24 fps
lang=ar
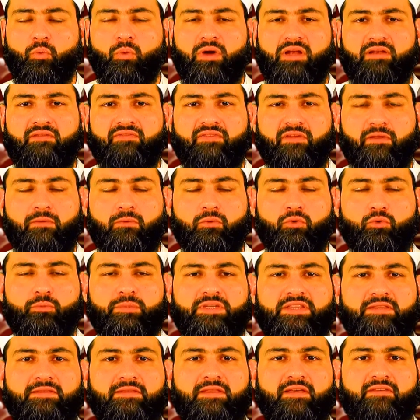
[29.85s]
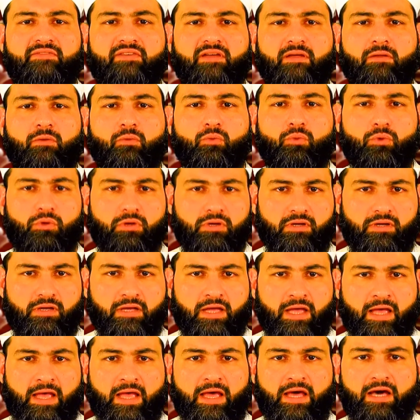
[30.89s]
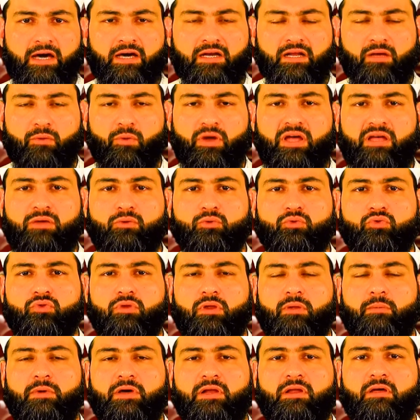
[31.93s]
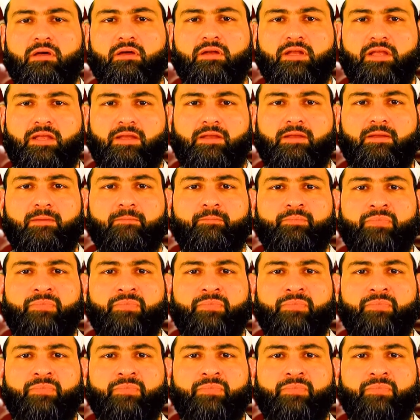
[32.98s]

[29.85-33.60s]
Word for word: والفقه بالتفقه رواه الطبراني